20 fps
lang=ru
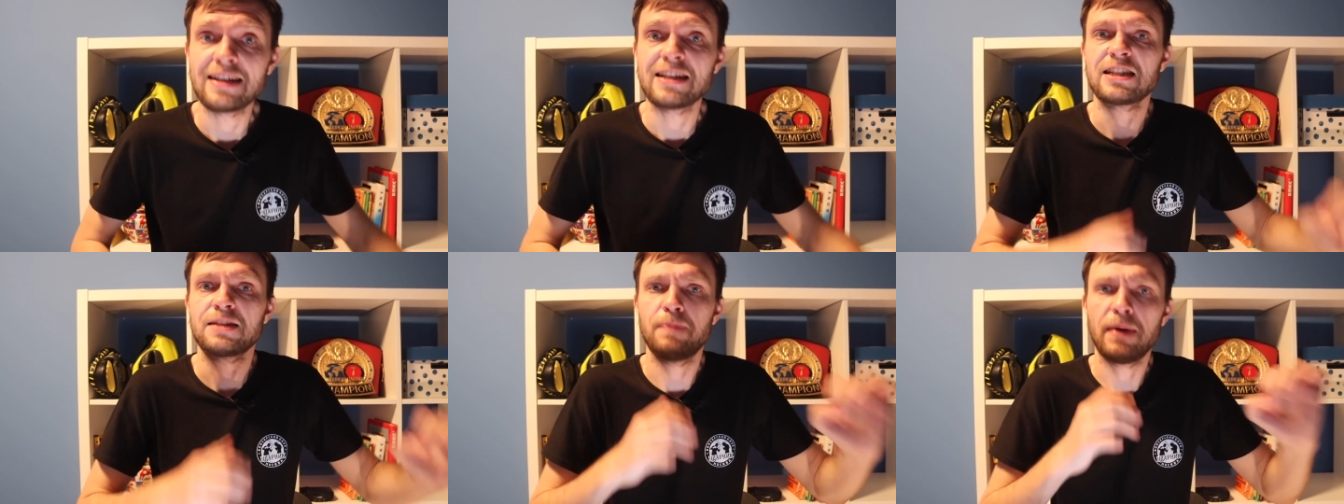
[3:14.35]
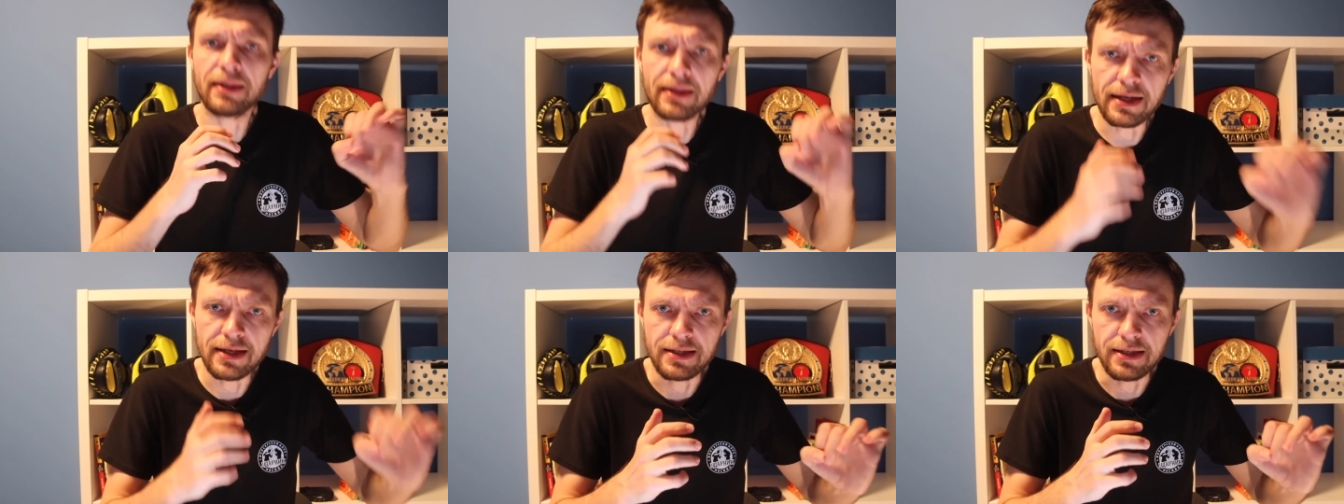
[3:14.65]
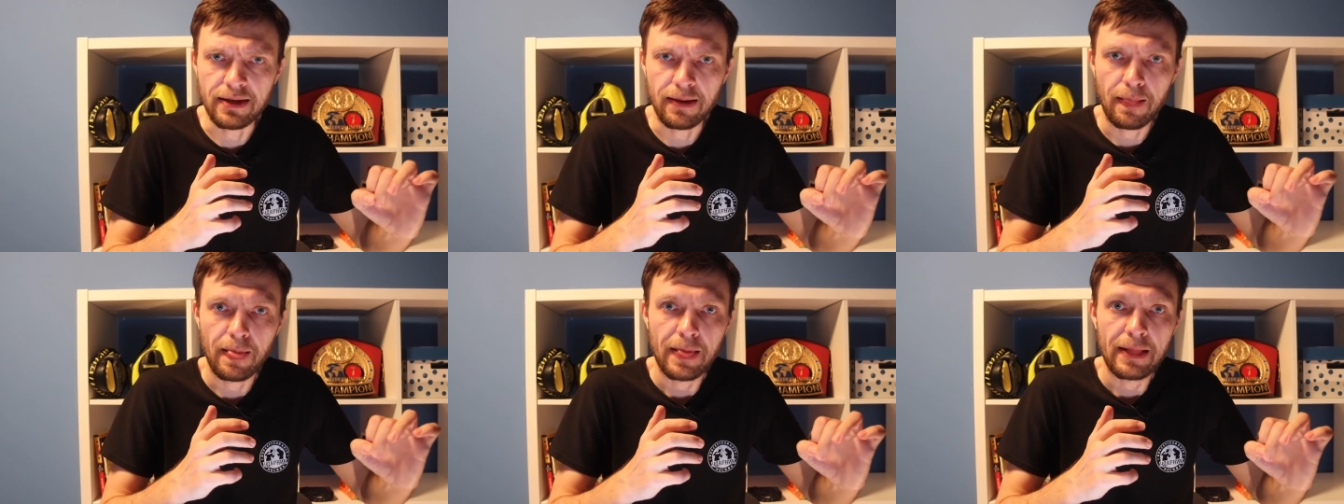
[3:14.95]

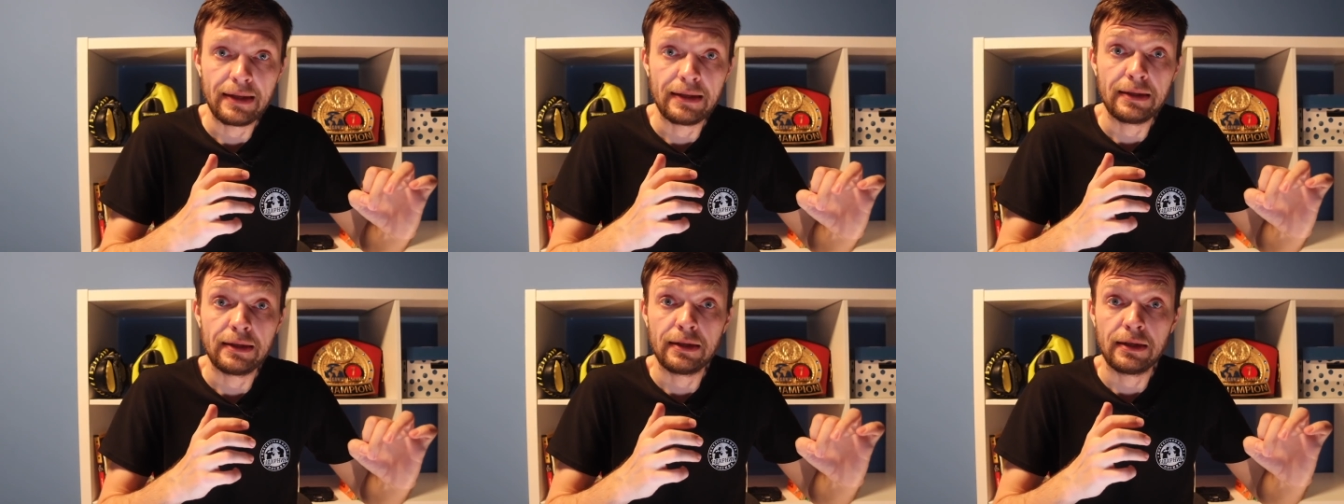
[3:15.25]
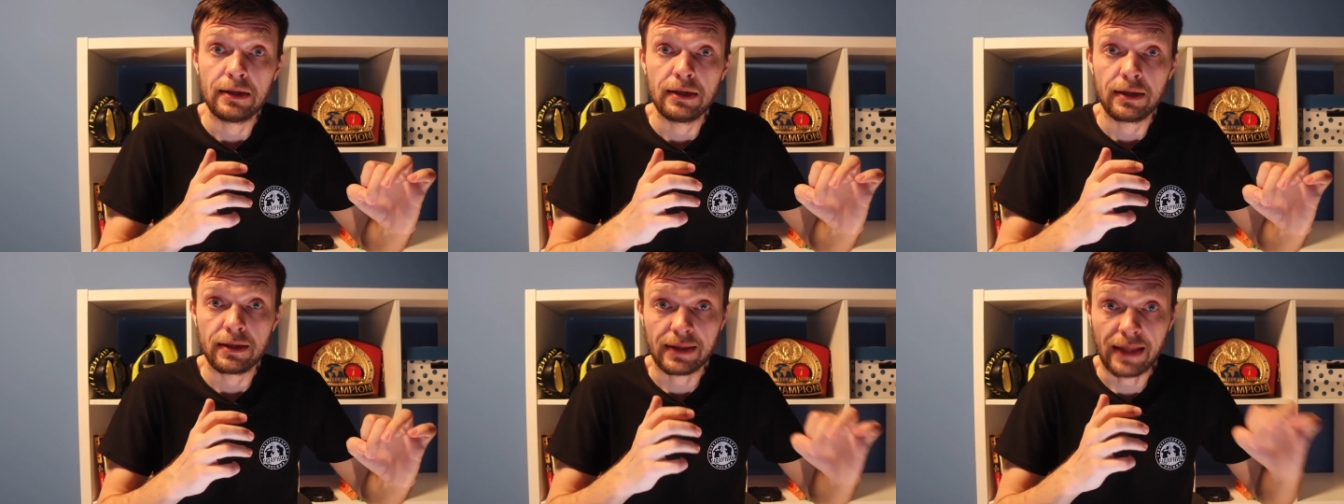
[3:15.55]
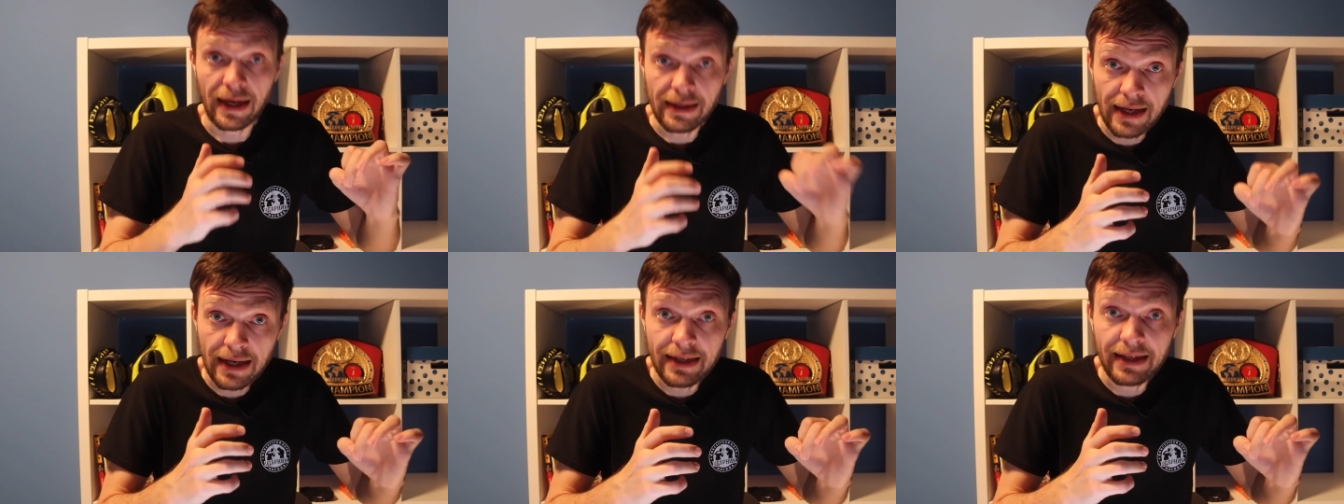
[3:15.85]
Смотрите,
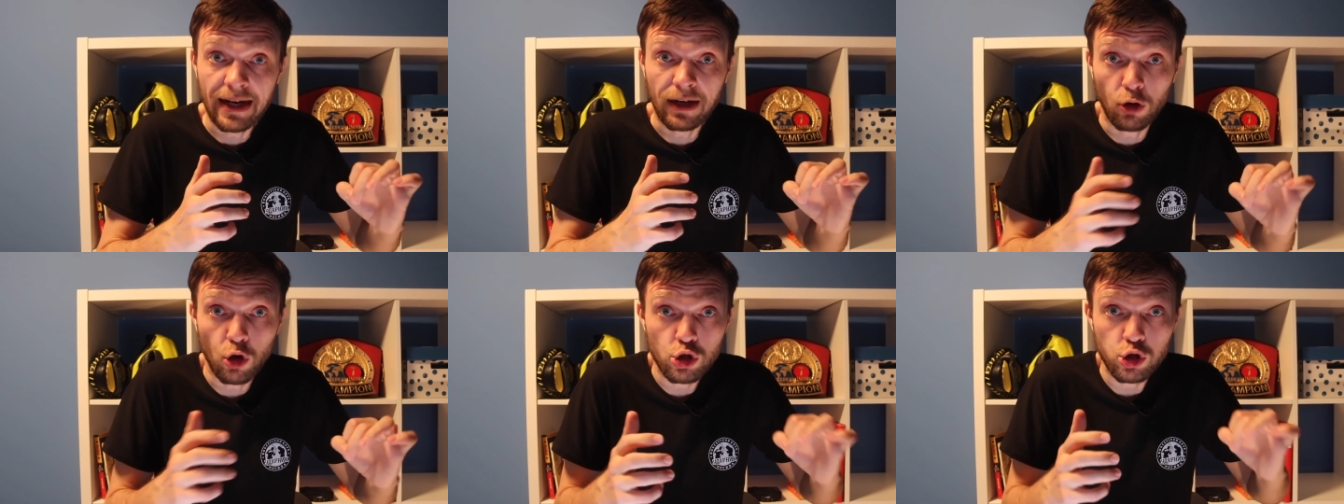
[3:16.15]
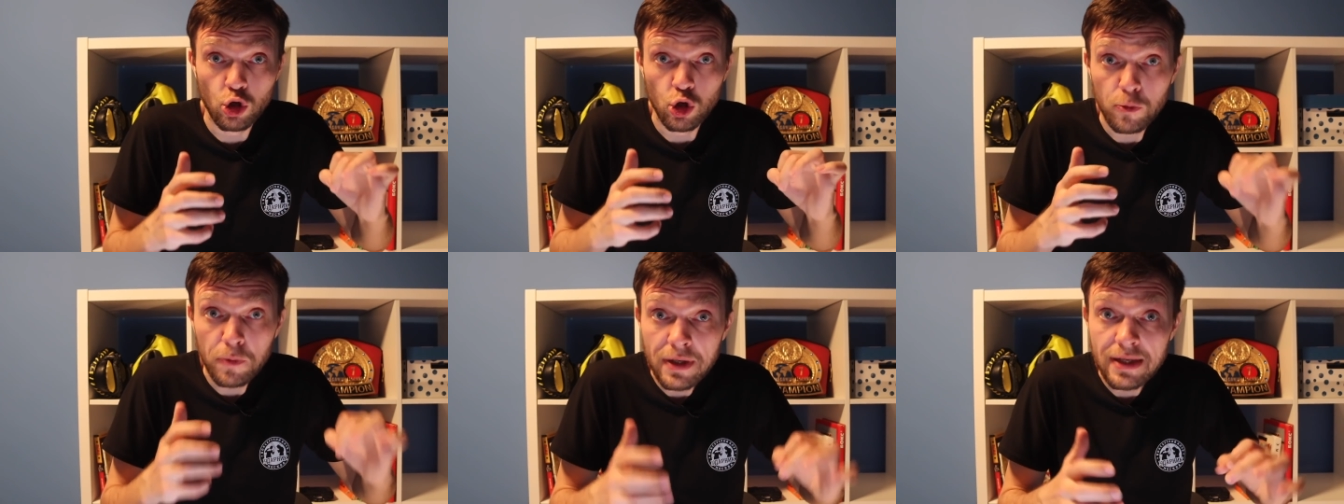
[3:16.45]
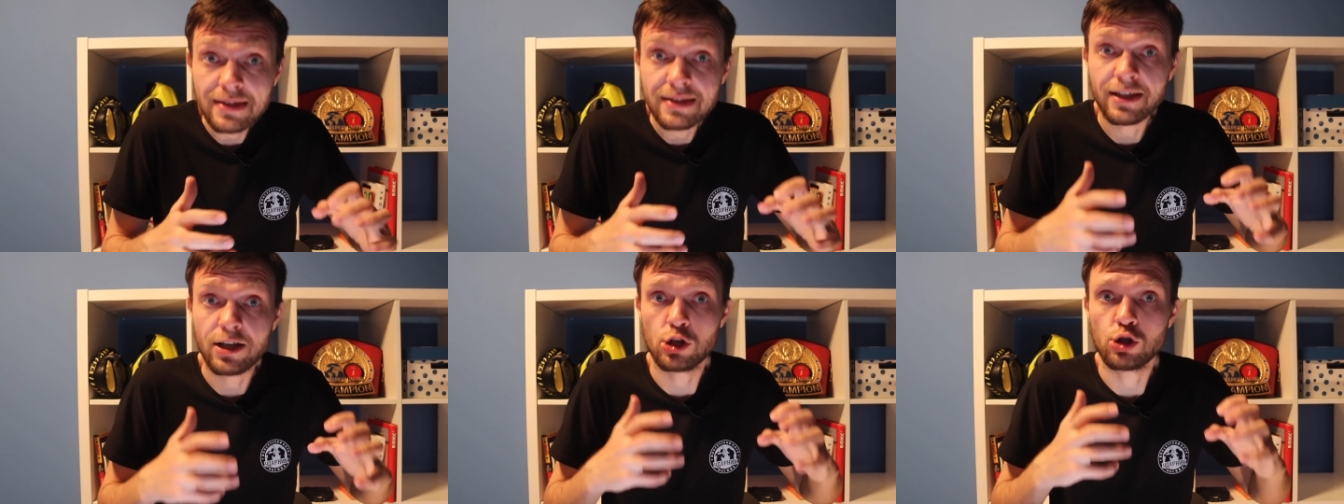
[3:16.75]
так как хорошая
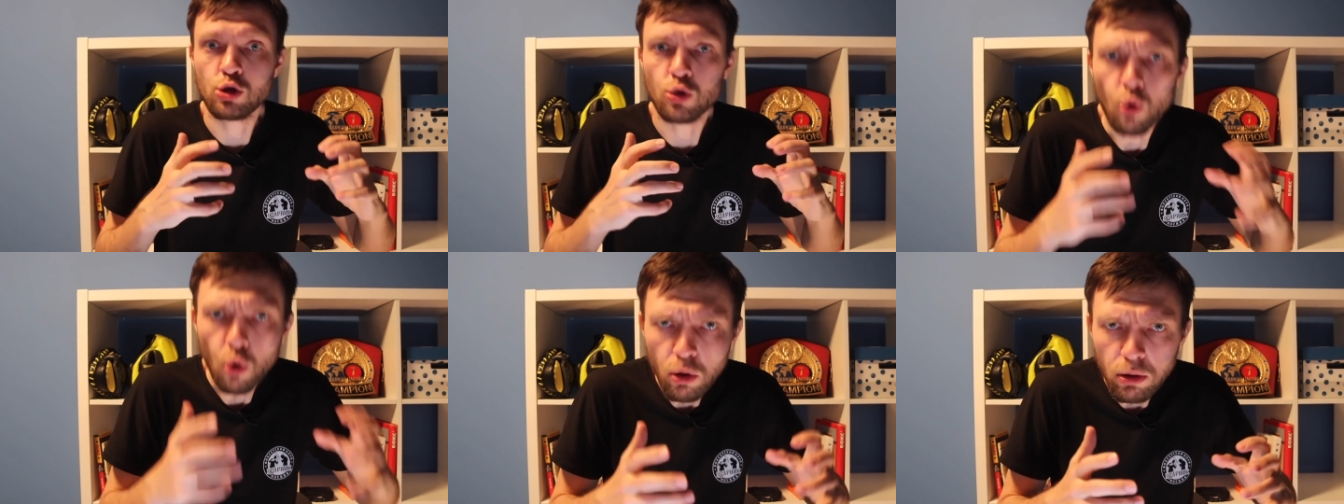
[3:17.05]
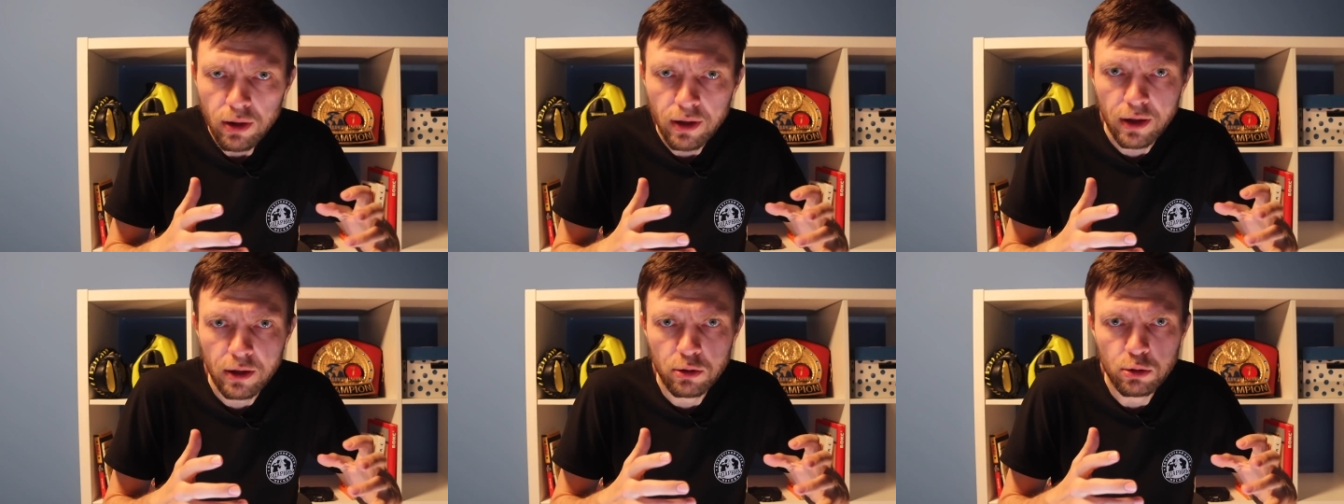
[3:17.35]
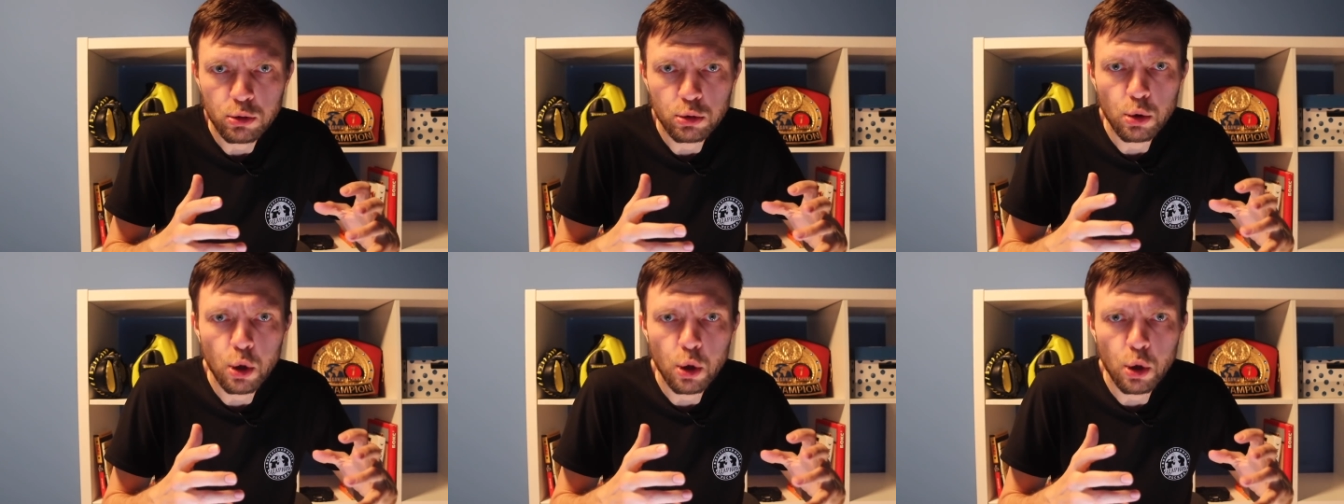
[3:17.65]
любительская школа,